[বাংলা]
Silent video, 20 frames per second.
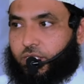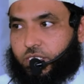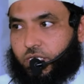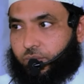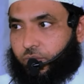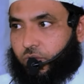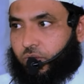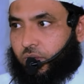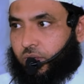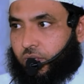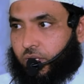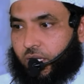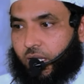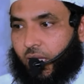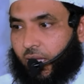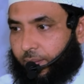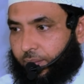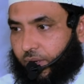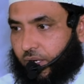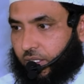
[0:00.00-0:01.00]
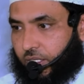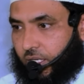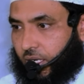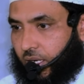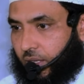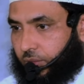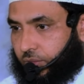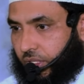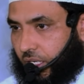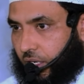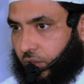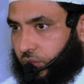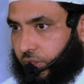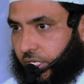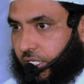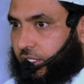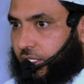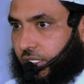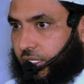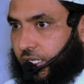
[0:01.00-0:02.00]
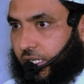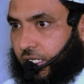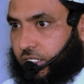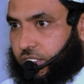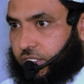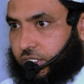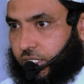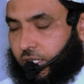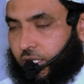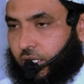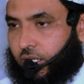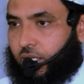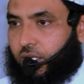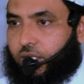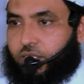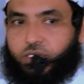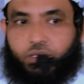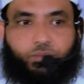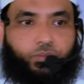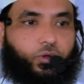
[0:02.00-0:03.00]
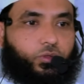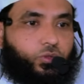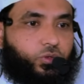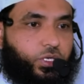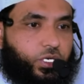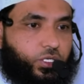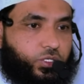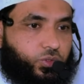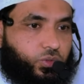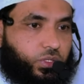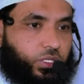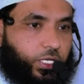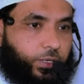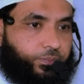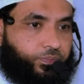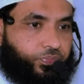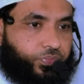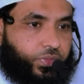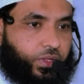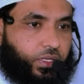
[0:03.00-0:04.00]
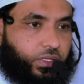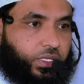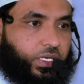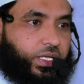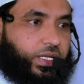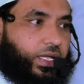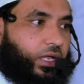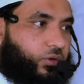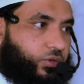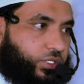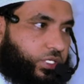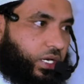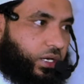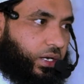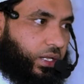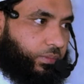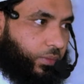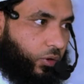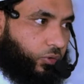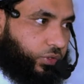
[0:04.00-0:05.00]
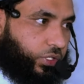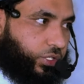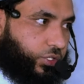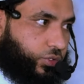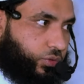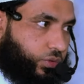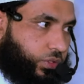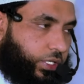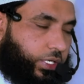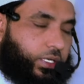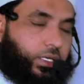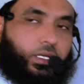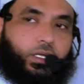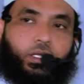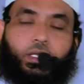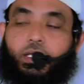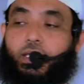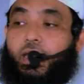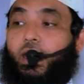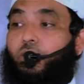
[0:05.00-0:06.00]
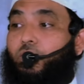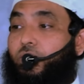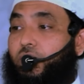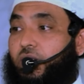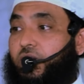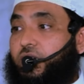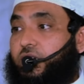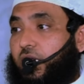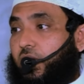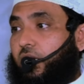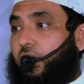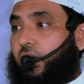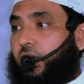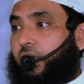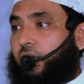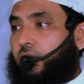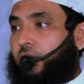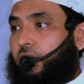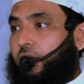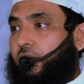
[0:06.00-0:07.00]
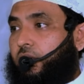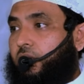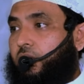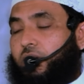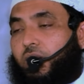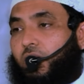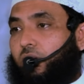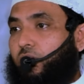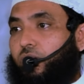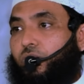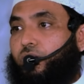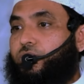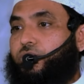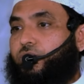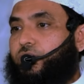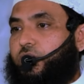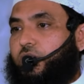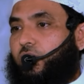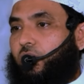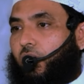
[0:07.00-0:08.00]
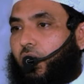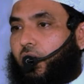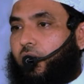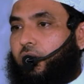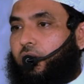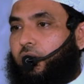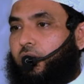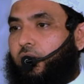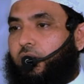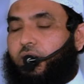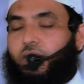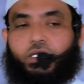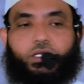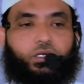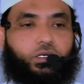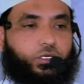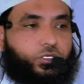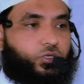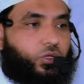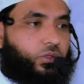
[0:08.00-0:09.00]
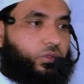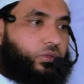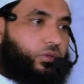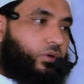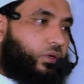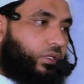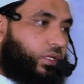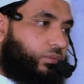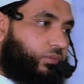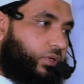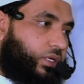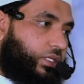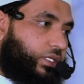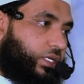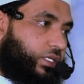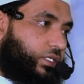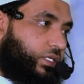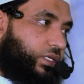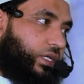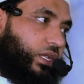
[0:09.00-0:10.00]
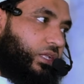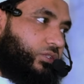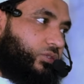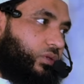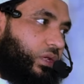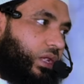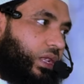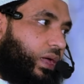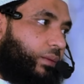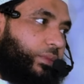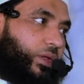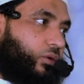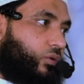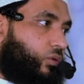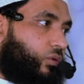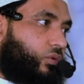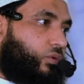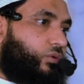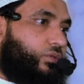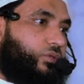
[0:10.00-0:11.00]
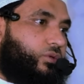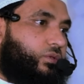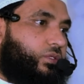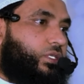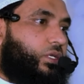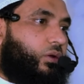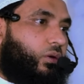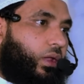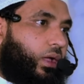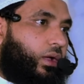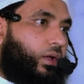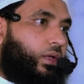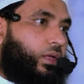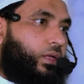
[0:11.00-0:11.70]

যেমন কাব রাজি আল্লাহ তালুর ক্ষেত্রে কি আসছে যে বদরের যুদ্ধে তিনি কেন যান নাই বাহুদের যুদ্ধে কেন তিনি যান নাই তার কোনো উজুর ছিল না তিনি সত্য কথা বলে দিয়েছেন ইয়া রাসুল্লাহ আমার কোনো ওজন ছিল না